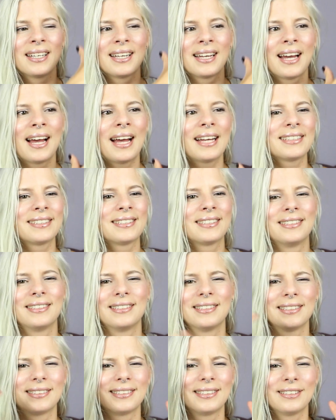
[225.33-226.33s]

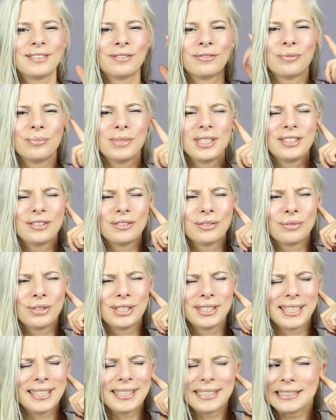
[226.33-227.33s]
kratzen, das ist für mich so,
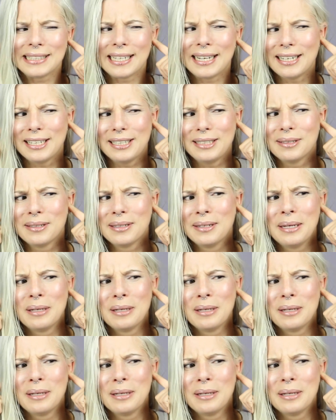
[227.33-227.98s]
ich denke, nein,